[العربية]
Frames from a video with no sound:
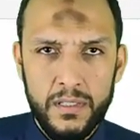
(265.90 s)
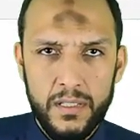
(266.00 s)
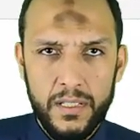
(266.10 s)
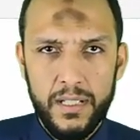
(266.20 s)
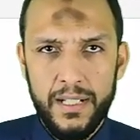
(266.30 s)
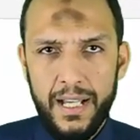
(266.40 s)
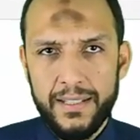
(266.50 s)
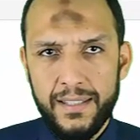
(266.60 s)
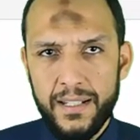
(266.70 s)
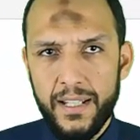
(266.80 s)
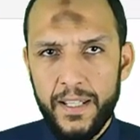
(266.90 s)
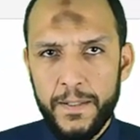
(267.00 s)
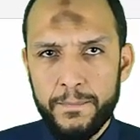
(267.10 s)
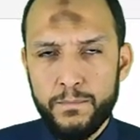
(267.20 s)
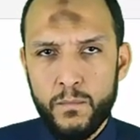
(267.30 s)
إيه، الناحيه الثانيه ايه
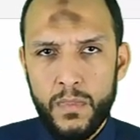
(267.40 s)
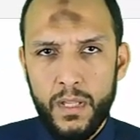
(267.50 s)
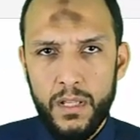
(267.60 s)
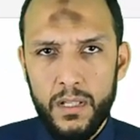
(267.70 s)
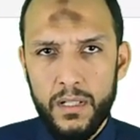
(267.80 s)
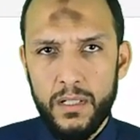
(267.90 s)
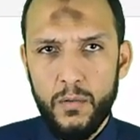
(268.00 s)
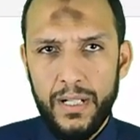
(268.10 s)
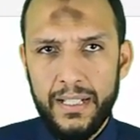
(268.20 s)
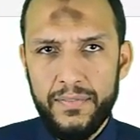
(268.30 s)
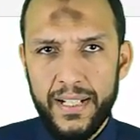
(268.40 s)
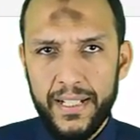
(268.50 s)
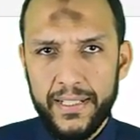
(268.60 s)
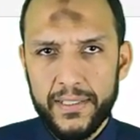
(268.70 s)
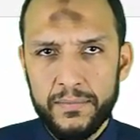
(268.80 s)
آه، لوحدها في الاخر